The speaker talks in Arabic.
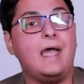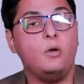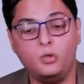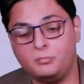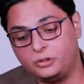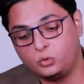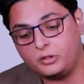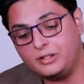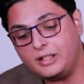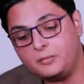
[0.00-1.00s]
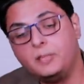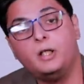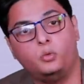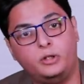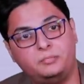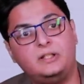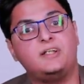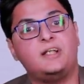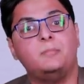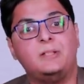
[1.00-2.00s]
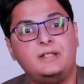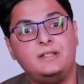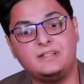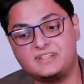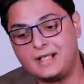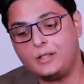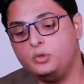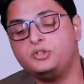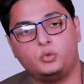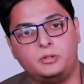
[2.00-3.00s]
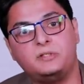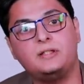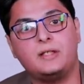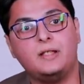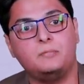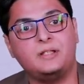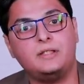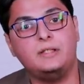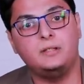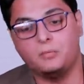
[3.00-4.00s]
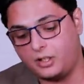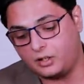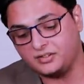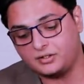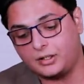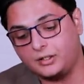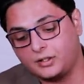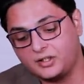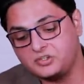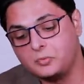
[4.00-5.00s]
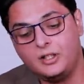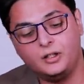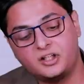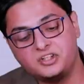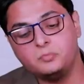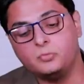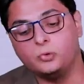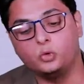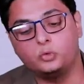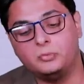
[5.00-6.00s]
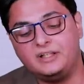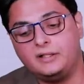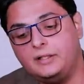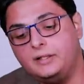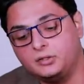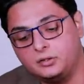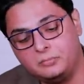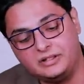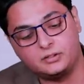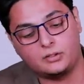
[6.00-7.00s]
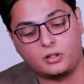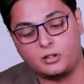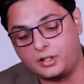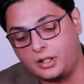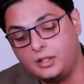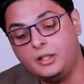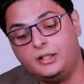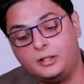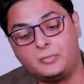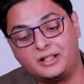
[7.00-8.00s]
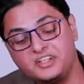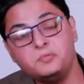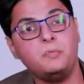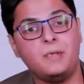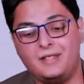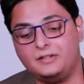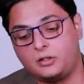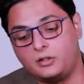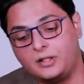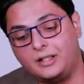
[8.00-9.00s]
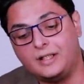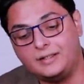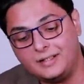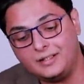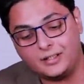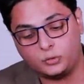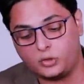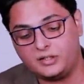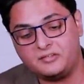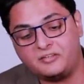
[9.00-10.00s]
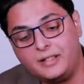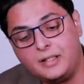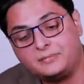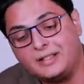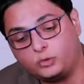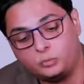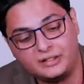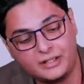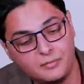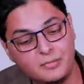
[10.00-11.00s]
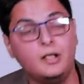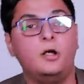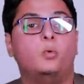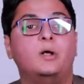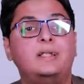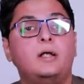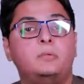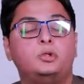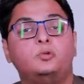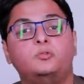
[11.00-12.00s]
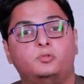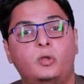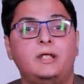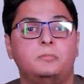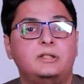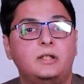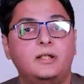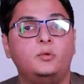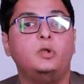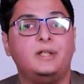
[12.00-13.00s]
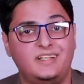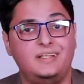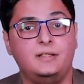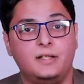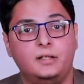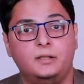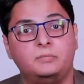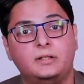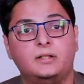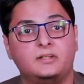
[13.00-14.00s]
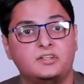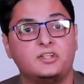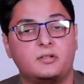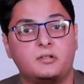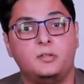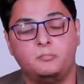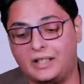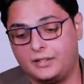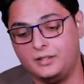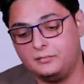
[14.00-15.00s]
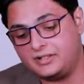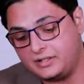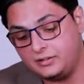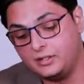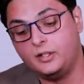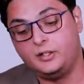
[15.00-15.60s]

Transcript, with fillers: اول ما يدور اللعب ويبتدي ريال مدريد يستحوذ ويبتدي ريال مدريد يبقى خطر على الخصم الخصم اوتوماتيكلي بيتراجع لما الخصم بقى يتراجع لاداء الادوار الدفاعيه بتاعته بالكامل وقتها بتشوف واحد من الحلول الجديده اللي ابتدى تظهر مع ريال مدريد